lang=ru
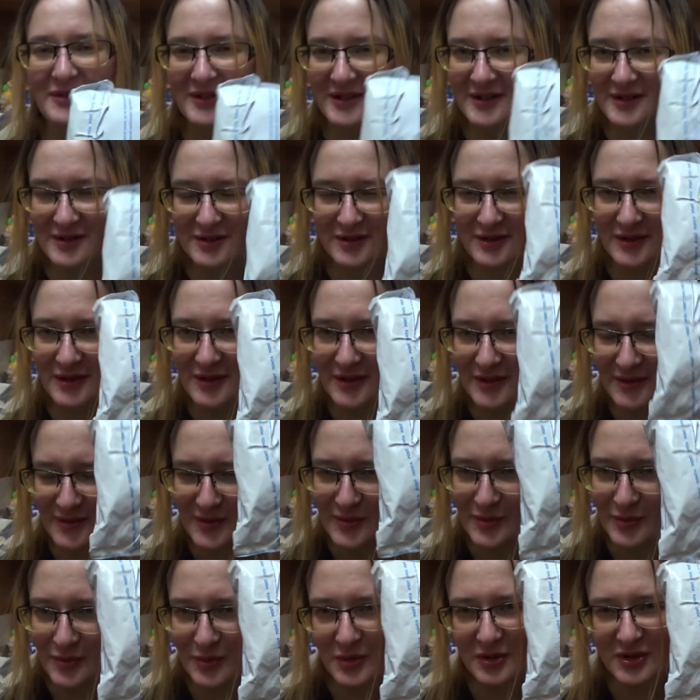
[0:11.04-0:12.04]

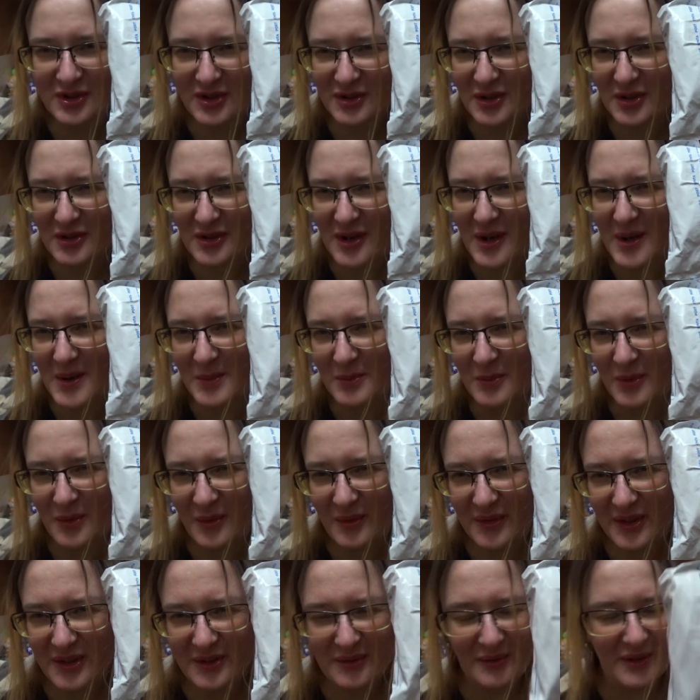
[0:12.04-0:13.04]
как-то где-то там в
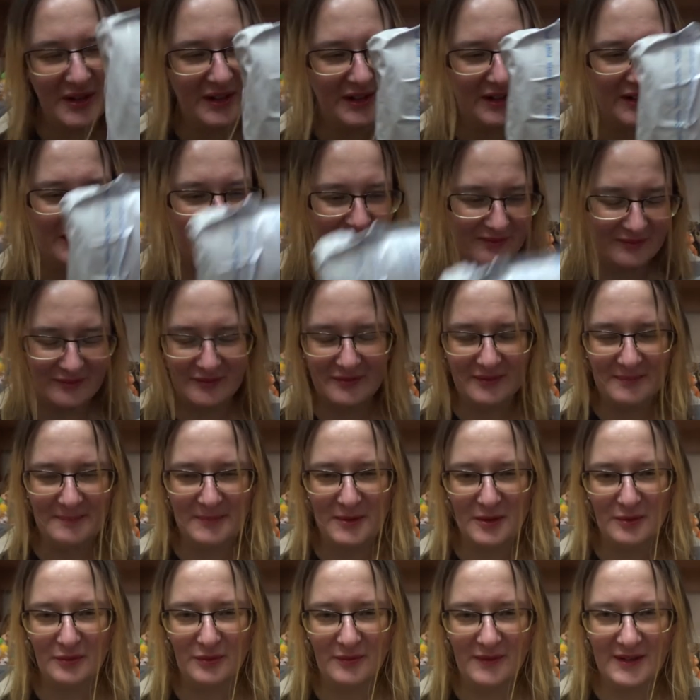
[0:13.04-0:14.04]
январе,
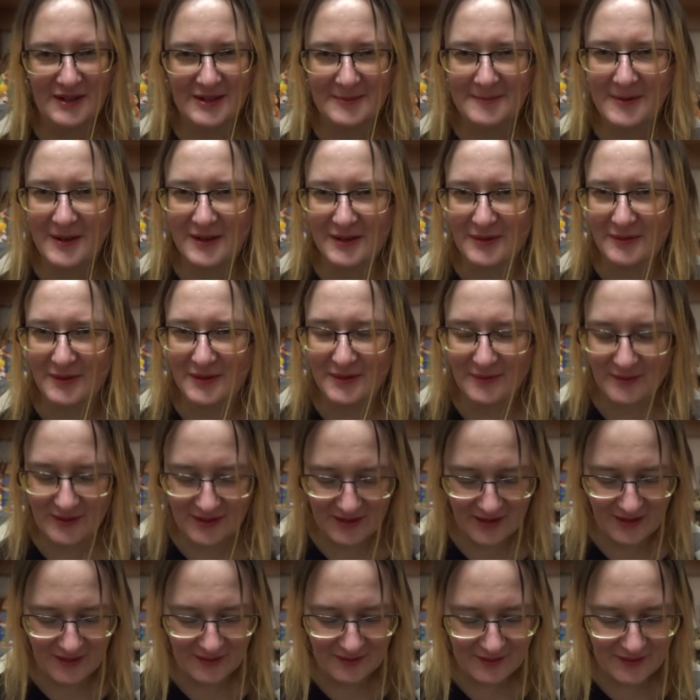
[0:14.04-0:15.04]
по-моему, 25
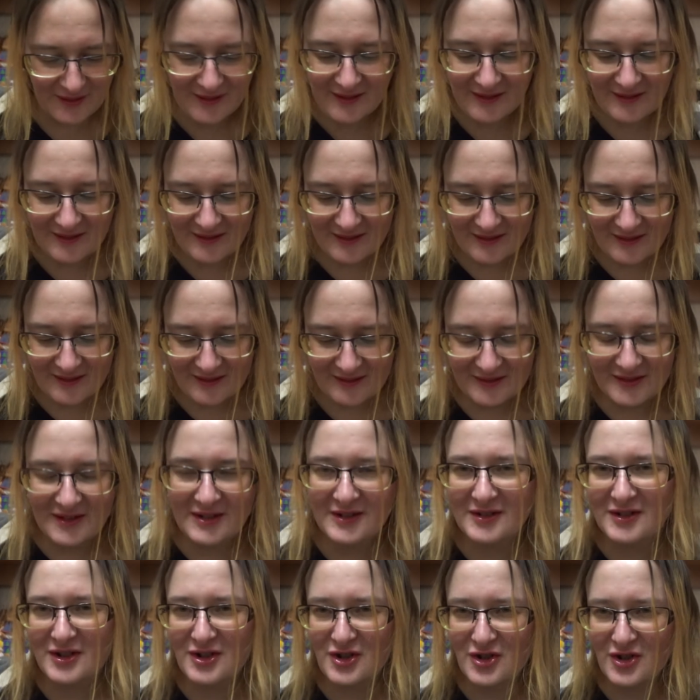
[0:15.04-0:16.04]
января.
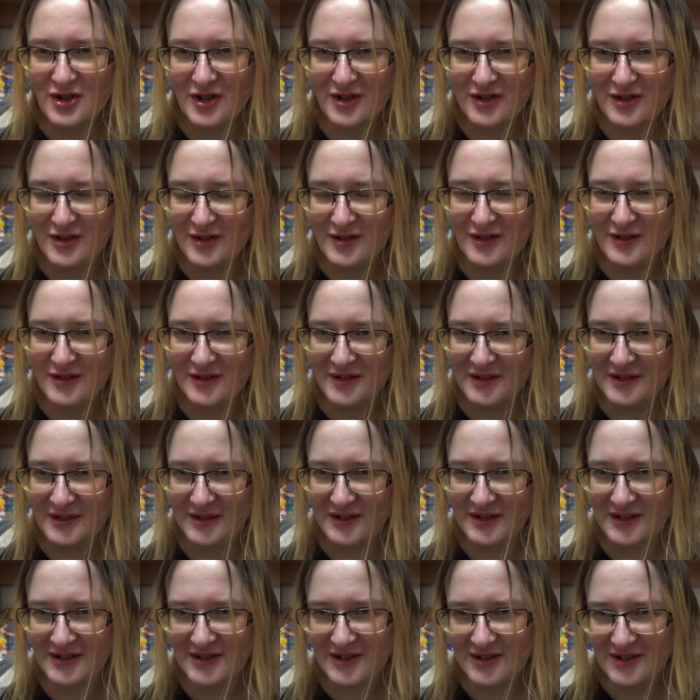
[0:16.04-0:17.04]
День рождения
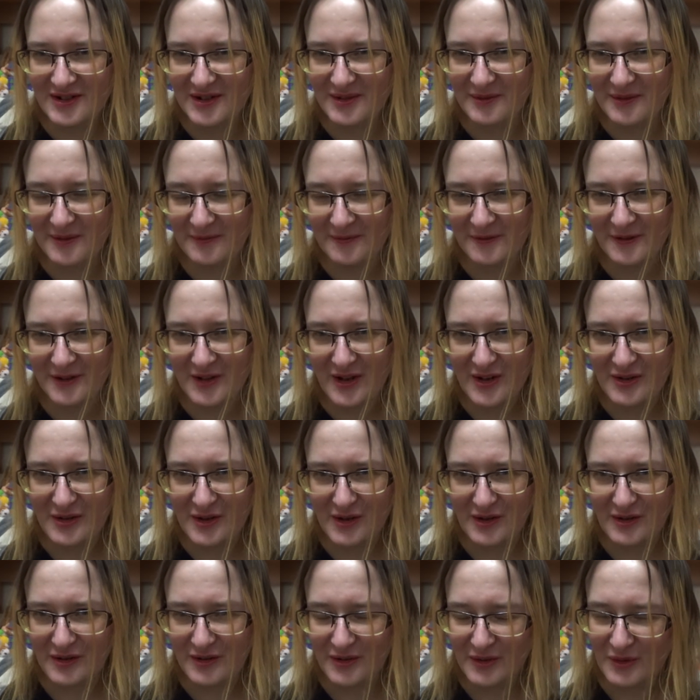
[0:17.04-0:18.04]
российского
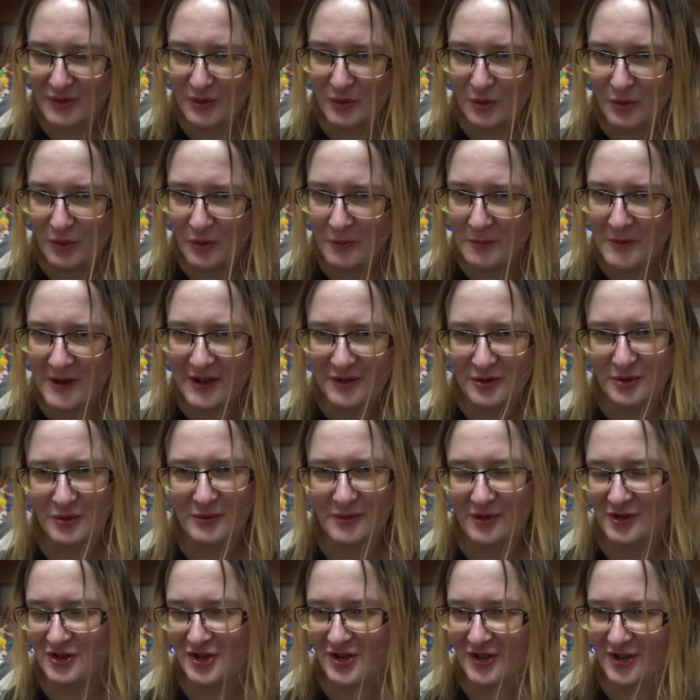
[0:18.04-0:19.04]
филиала Кукпэт, он
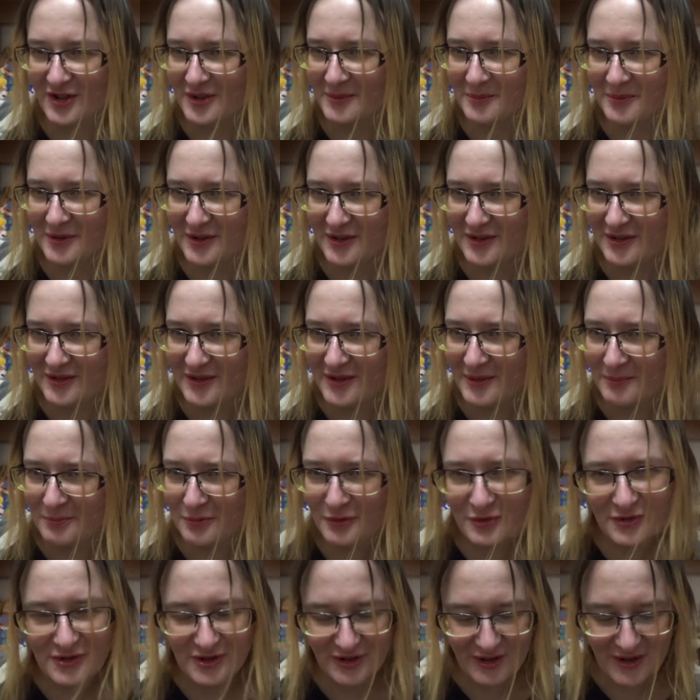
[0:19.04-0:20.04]
вообще как бы
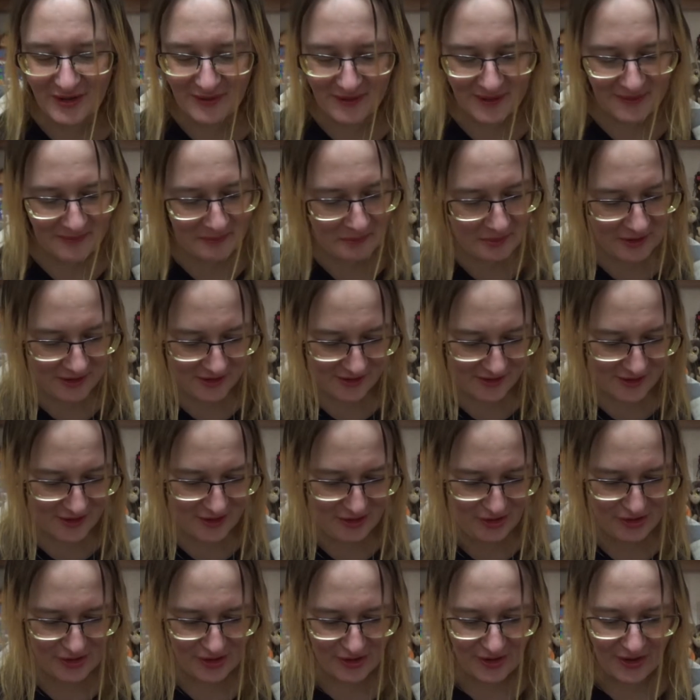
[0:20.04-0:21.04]
японского
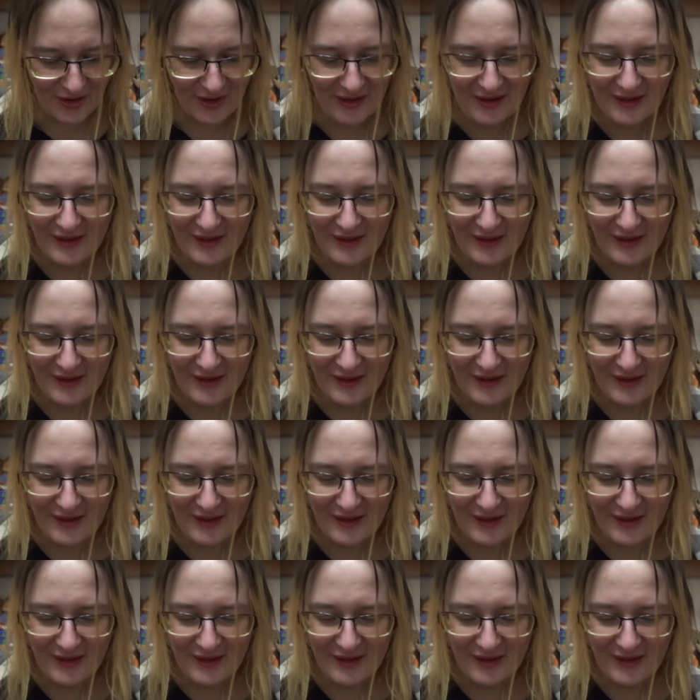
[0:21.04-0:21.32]
происхождения.